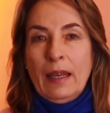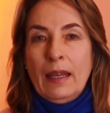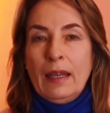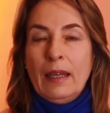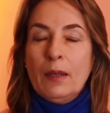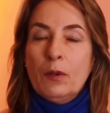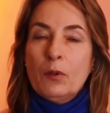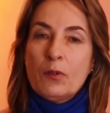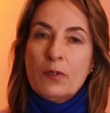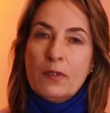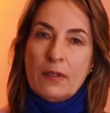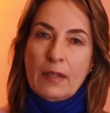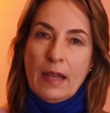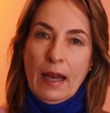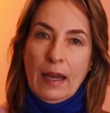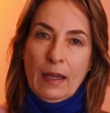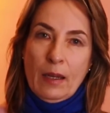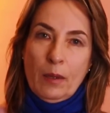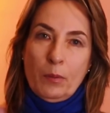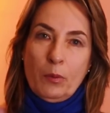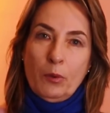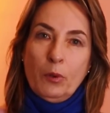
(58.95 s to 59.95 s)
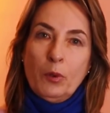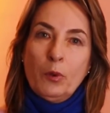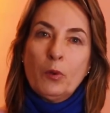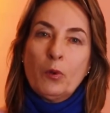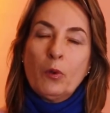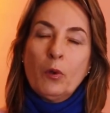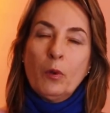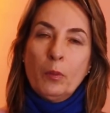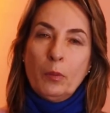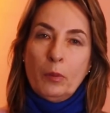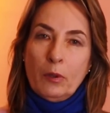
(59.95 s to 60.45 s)
E o cérebro e o
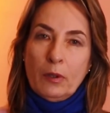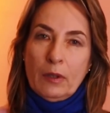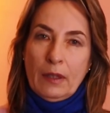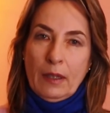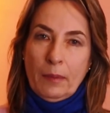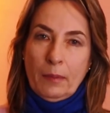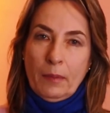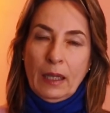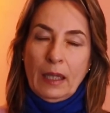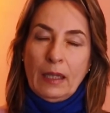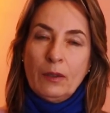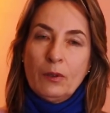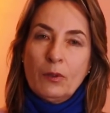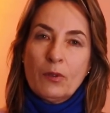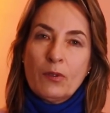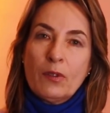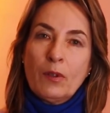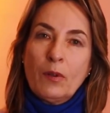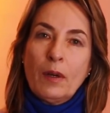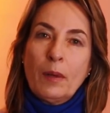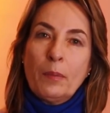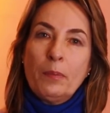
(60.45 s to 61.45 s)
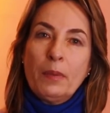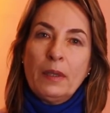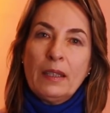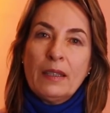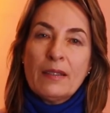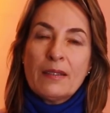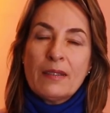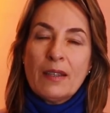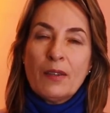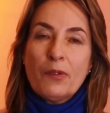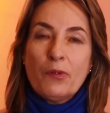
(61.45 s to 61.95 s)
comportamento são
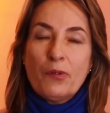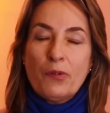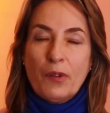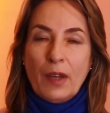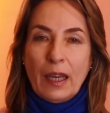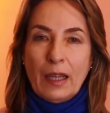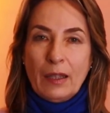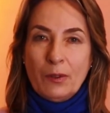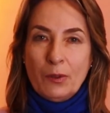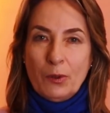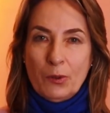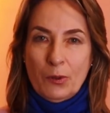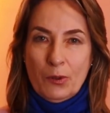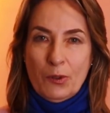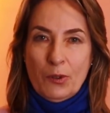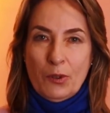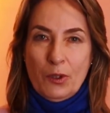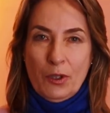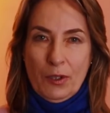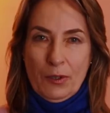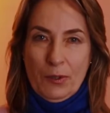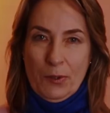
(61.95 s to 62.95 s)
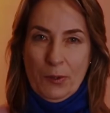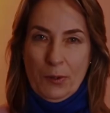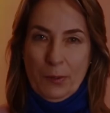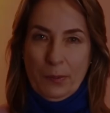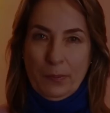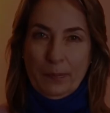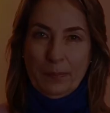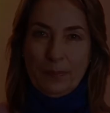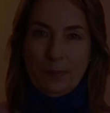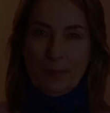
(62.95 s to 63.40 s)
apenas efeitos disso.